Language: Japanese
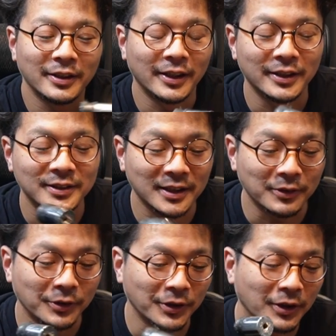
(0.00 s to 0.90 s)
えー、使
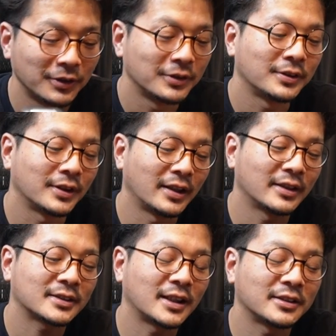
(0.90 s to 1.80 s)
うこと
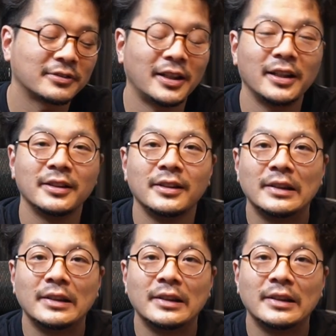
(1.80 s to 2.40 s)
でサイズは